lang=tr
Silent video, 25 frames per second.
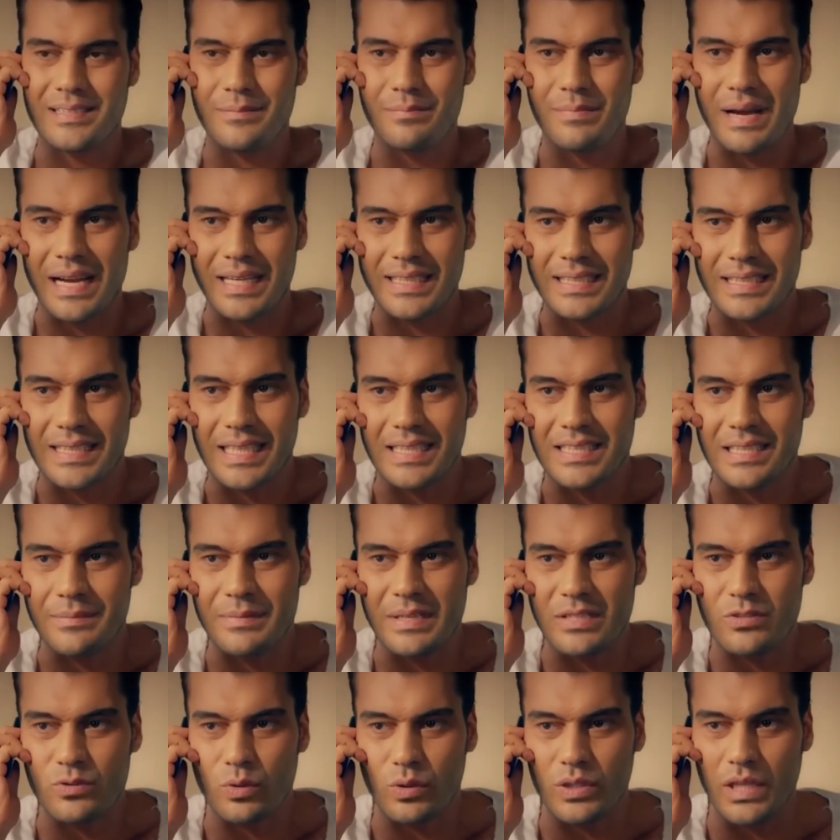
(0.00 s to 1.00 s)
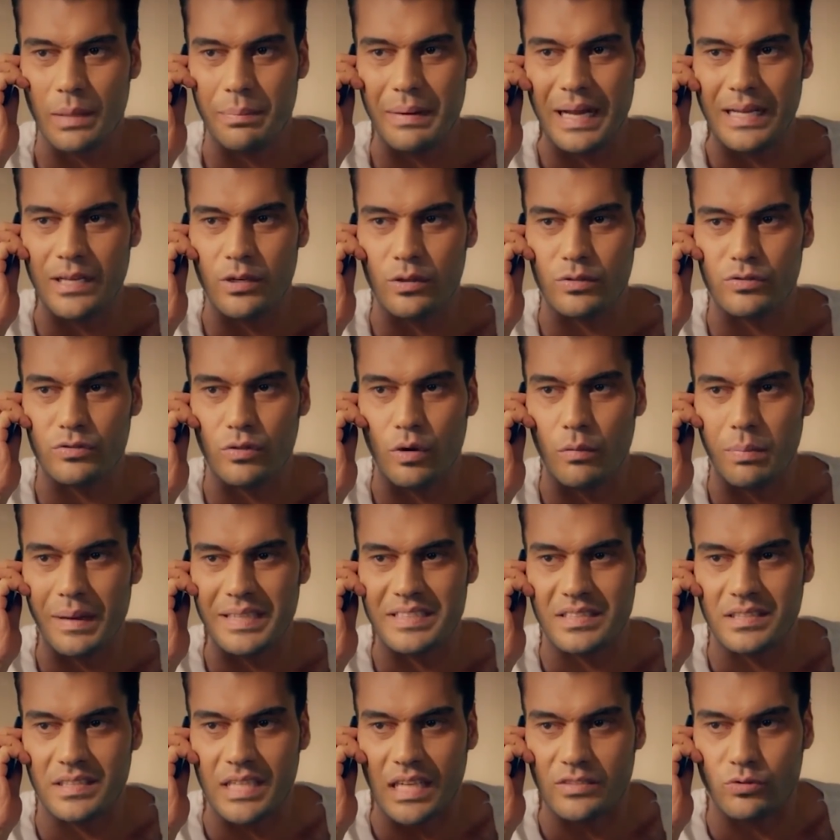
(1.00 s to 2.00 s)
Kızım bak gideceğim en sonunda balyozlu o
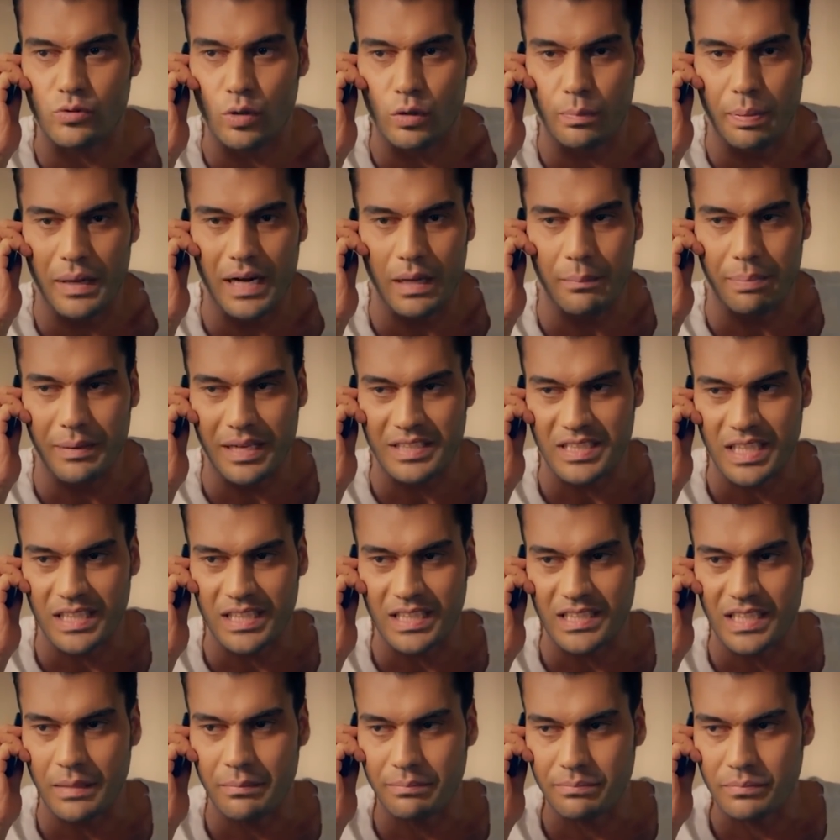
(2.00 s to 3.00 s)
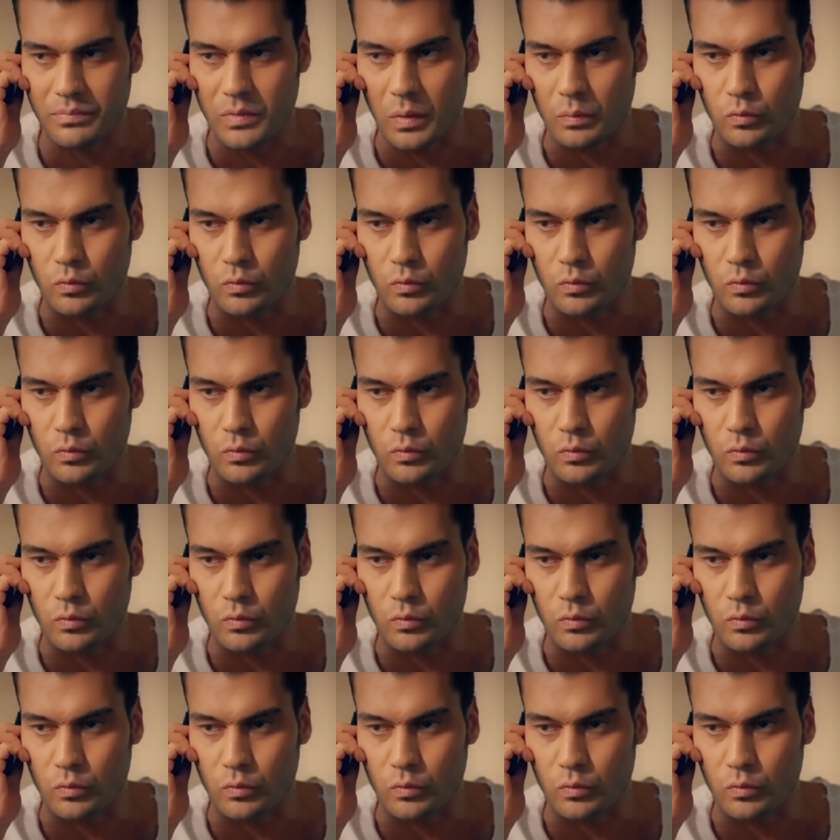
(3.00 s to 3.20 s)
baz istasyonu paramparça edeceğim.